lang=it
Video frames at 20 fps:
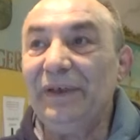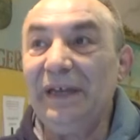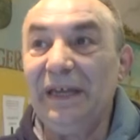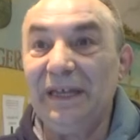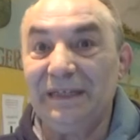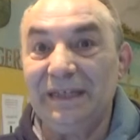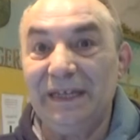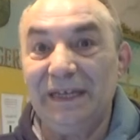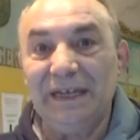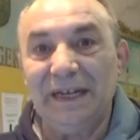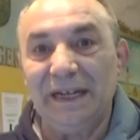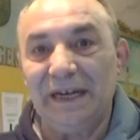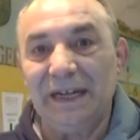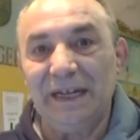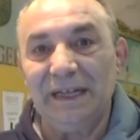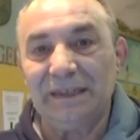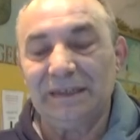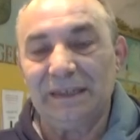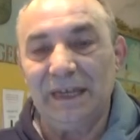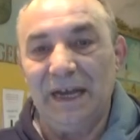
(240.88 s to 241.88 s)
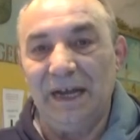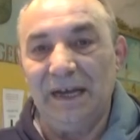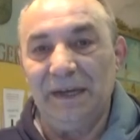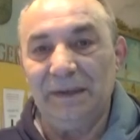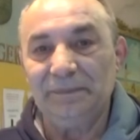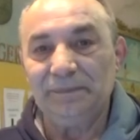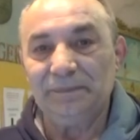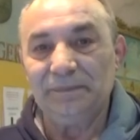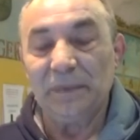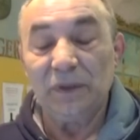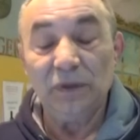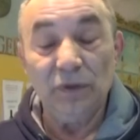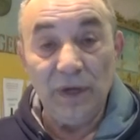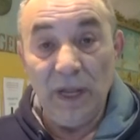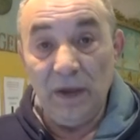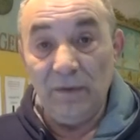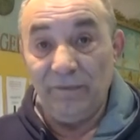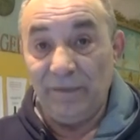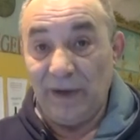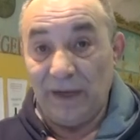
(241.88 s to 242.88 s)
vede la realtà, non
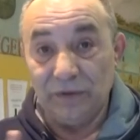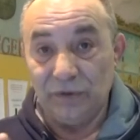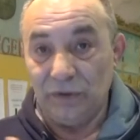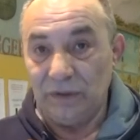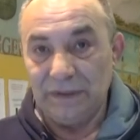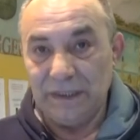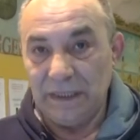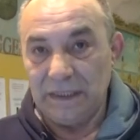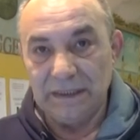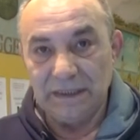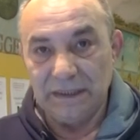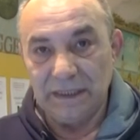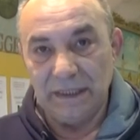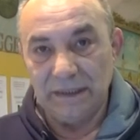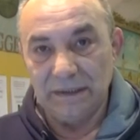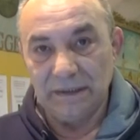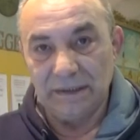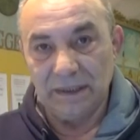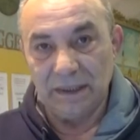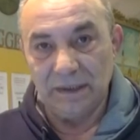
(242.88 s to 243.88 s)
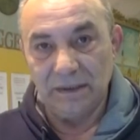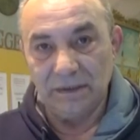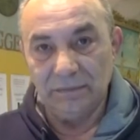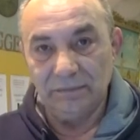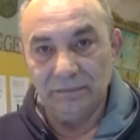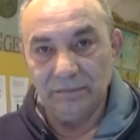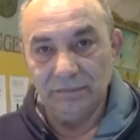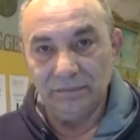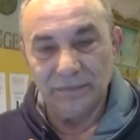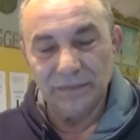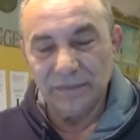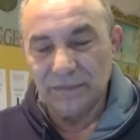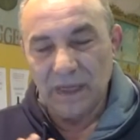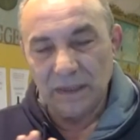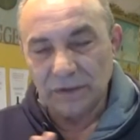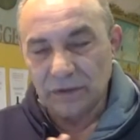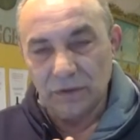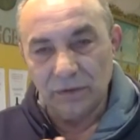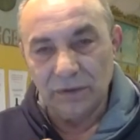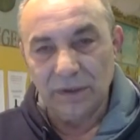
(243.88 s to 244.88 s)
è un fatto di intelligenza,
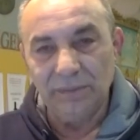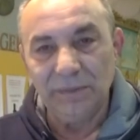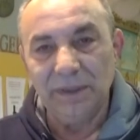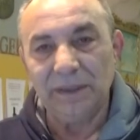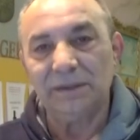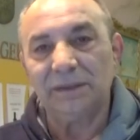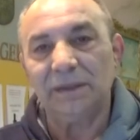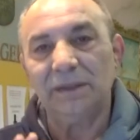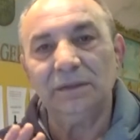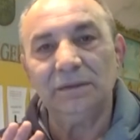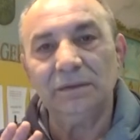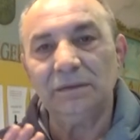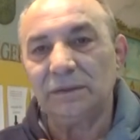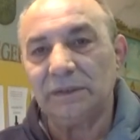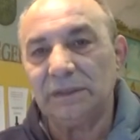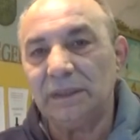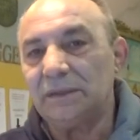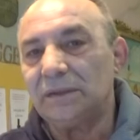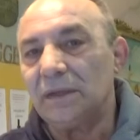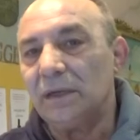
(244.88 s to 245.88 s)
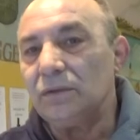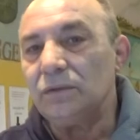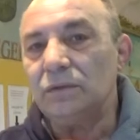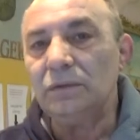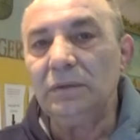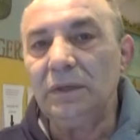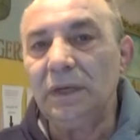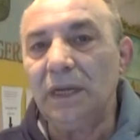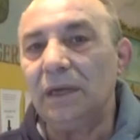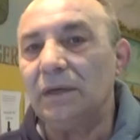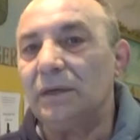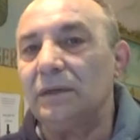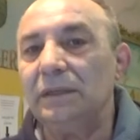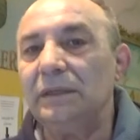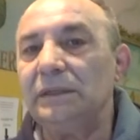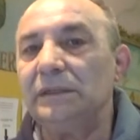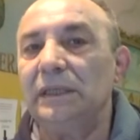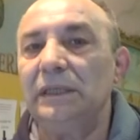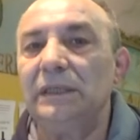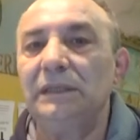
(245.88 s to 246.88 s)
assolutamente, non c'entra nulla con
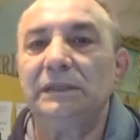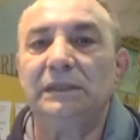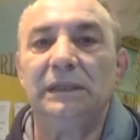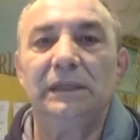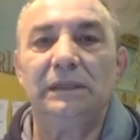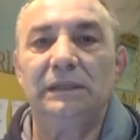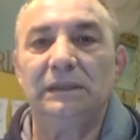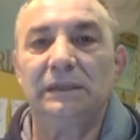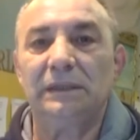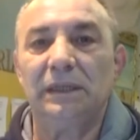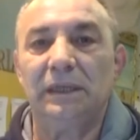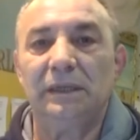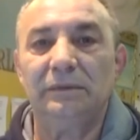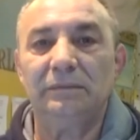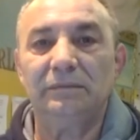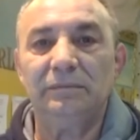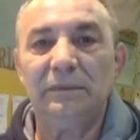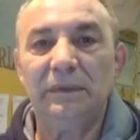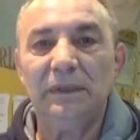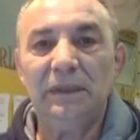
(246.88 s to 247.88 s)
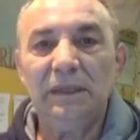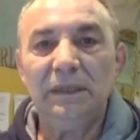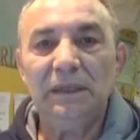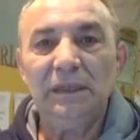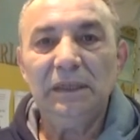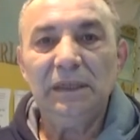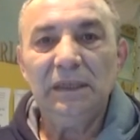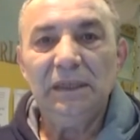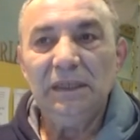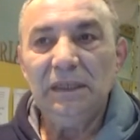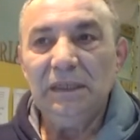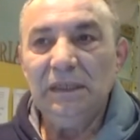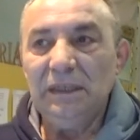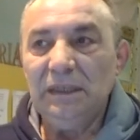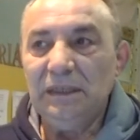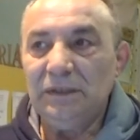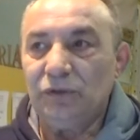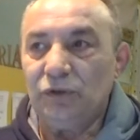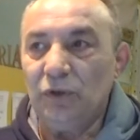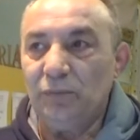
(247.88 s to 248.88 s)
l'intelligenza.
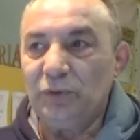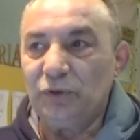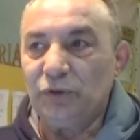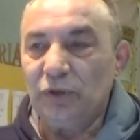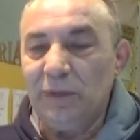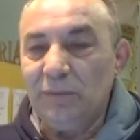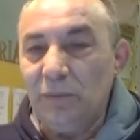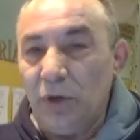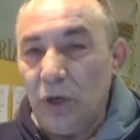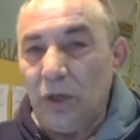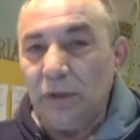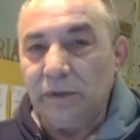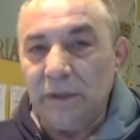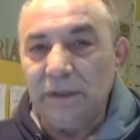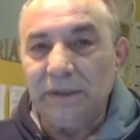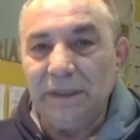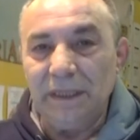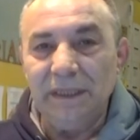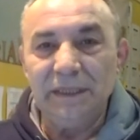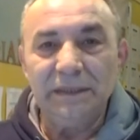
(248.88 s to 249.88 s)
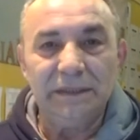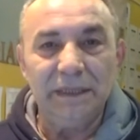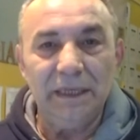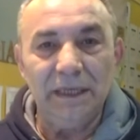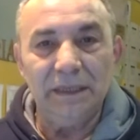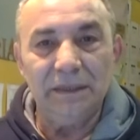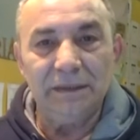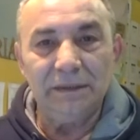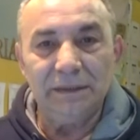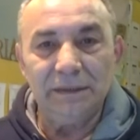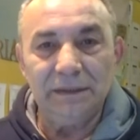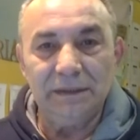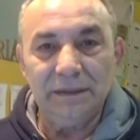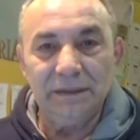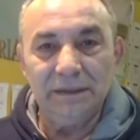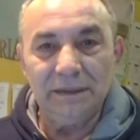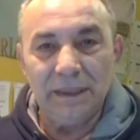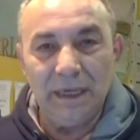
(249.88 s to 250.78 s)
Sono persone molto intelligenti